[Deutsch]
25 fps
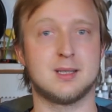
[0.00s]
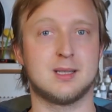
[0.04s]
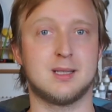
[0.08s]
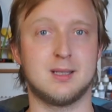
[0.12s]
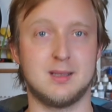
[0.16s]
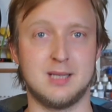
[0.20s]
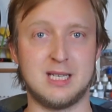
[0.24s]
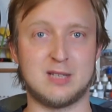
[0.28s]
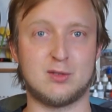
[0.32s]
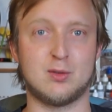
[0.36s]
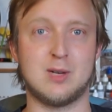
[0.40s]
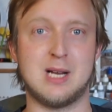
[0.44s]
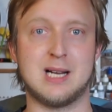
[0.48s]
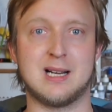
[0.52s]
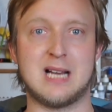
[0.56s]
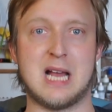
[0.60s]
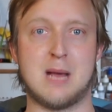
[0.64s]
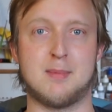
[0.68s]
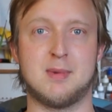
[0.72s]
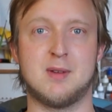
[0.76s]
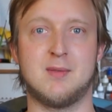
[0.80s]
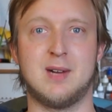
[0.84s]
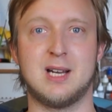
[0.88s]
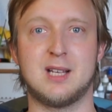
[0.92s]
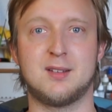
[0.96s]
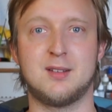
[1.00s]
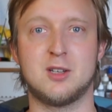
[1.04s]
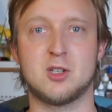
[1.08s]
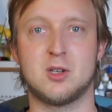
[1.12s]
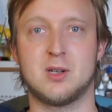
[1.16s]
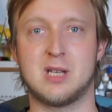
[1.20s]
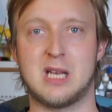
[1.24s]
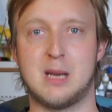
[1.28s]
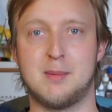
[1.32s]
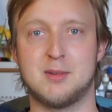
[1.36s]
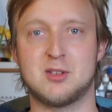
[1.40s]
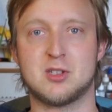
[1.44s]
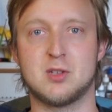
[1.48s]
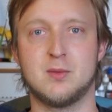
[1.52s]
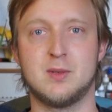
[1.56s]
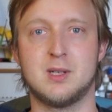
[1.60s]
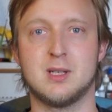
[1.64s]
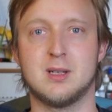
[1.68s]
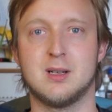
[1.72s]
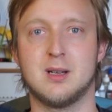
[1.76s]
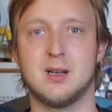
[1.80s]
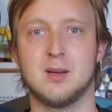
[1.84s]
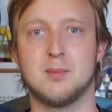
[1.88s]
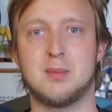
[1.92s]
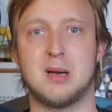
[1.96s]
nicht zu lang labern, weil ich sehe schon, ich habe jetzt schon
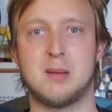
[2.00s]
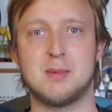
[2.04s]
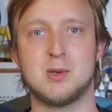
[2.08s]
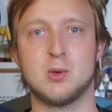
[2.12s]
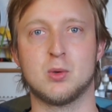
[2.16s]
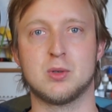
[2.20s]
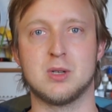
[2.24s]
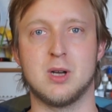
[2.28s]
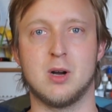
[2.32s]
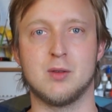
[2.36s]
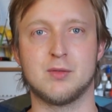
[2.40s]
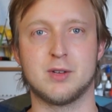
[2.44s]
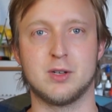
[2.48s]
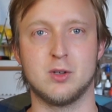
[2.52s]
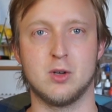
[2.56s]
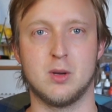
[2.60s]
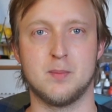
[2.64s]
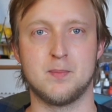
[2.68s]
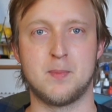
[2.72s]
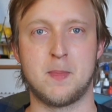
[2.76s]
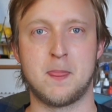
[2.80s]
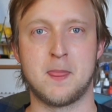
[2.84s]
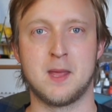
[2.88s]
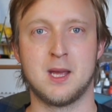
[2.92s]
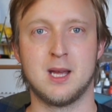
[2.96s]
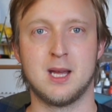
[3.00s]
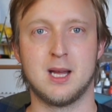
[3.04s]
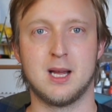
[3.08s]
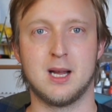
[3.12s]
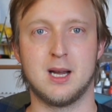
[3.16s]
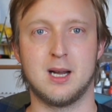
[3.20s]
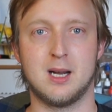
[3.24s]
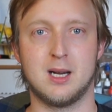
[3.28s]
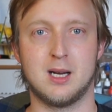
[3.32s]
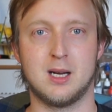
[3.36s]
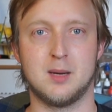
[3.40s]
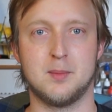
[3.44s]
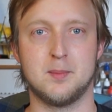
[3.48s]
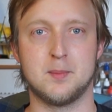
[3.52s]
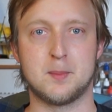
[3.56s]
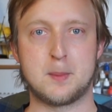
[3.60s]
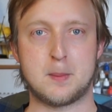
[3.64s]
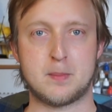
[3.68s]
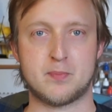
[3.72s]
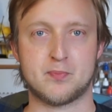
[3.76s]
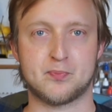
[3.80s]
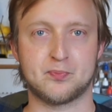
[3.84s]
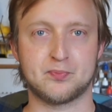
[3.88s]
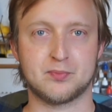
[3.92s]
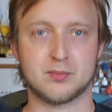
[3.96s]
wieder ein paar Minuten aufgenommen. Ähm,
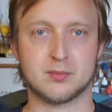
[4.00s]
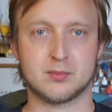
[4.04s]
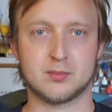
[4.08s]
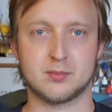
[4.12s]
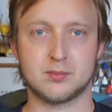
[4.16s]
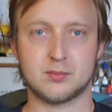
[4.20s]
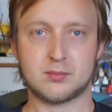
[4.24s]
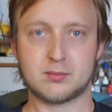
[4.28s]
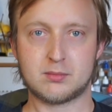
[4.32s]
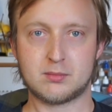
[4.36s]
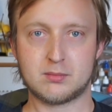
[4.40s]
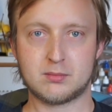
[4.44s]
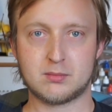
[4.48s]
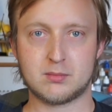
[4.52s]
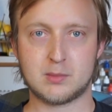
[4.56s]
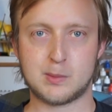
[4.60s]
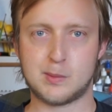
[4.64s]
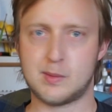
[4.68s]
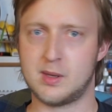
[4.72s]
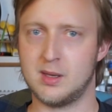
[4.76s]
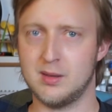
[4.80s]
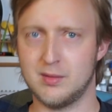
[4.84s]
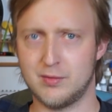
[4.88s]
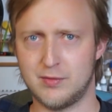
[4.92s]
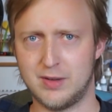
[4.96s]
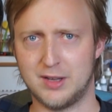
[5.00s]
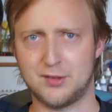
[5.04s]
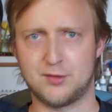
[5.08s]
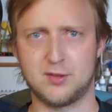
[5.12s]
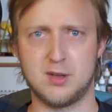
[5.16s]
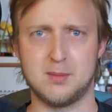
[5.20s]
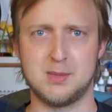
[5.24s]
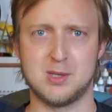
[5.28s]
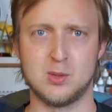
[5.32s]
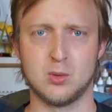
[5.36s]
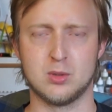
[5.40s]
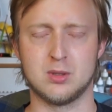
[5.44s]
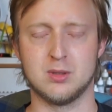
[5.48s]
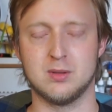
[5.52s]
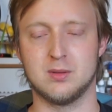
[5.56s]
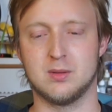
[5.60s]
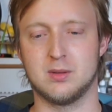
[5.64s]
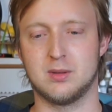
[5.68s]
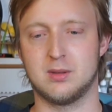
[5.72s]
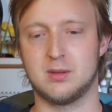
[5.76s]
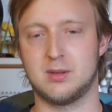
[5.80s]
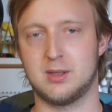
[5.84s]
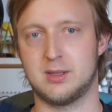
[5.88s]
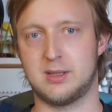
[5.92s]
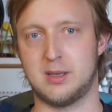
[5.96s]
fast vier Minuten
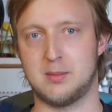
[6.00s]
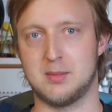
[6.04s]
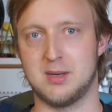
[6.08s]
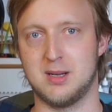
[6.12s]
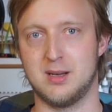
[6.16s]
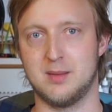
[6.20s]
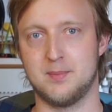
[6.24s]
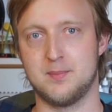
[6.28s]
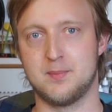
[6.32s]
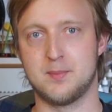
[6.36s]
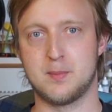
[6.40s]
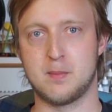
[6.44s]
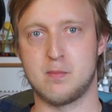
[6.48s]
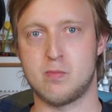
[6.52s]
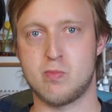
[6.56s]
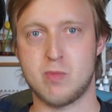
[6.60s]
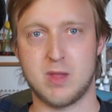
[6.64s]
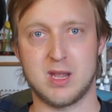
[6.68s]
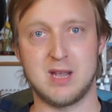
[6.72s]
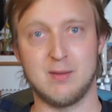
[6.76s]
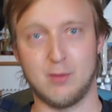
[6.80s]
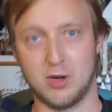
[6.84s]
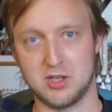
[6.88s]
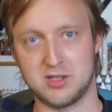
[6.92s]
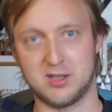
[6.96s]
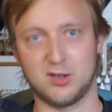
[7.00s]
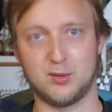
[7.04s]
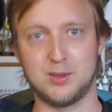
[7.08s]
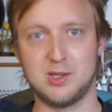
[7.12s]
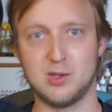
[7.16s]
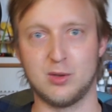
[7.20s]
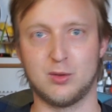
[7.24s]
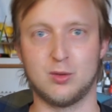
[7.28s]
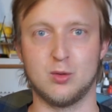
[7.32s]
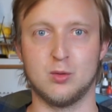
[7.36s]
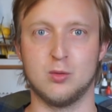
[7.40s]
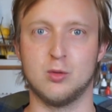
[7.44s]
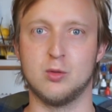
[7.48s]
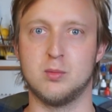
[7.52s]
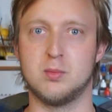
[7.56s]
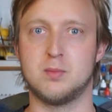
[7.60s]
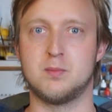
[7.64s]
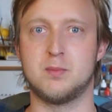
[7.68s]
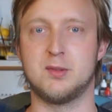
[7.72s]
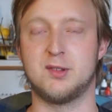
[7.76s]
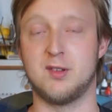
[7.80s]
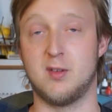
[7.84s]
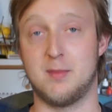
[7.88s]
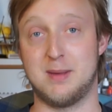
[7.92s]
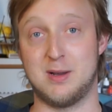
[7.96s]
und ich denke mal, ihr wolltet das Video zu
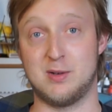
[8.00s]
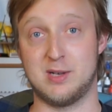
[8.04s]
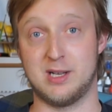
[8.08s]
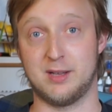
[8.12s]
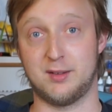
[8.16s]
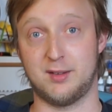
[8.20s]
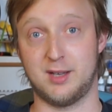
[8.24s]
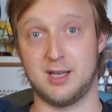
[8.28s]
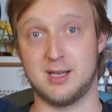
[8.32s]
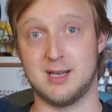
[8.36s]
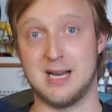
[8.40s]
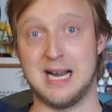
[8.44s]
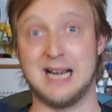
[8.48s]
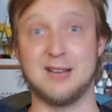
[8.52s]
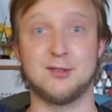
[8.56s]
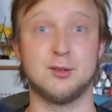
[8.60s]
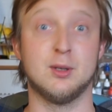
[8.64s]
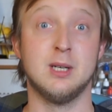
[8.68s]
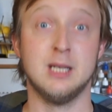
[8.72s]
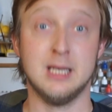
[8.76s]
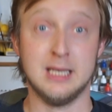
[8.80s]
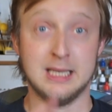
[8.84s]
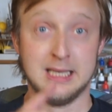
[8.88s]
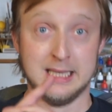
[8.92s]
Silverbaron erzählen. Also